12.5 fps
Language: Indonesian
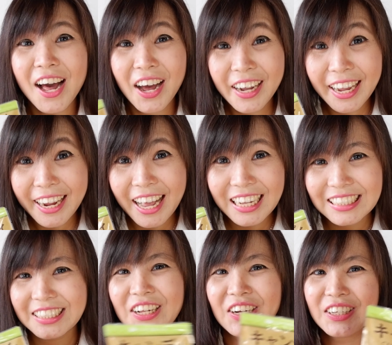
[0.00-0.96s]
Oke okay
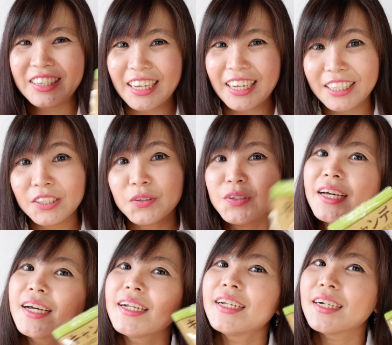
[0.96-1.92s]
guys, kalau tadi
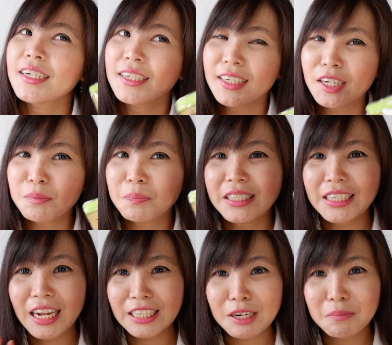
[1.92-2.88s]
udah dengar
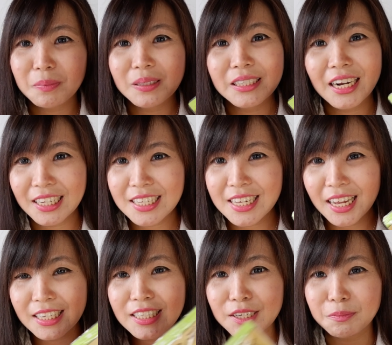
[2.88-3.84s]

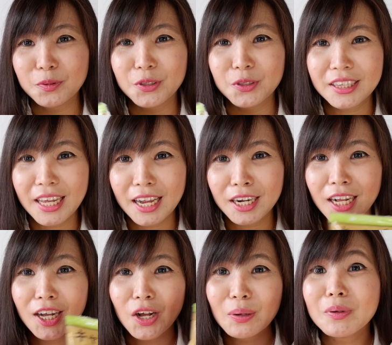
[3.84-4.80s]
penjelasan-penjelasan seputar
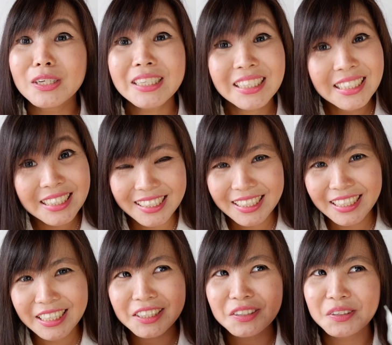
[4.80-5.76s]
uh,
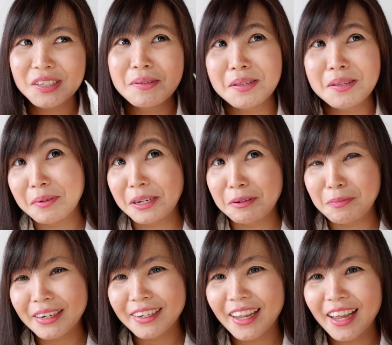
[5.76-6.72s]
komposisi, terus bisa beli di
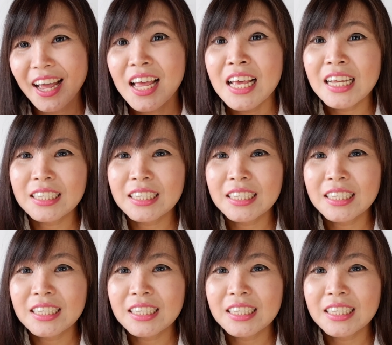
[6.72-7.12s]
mana.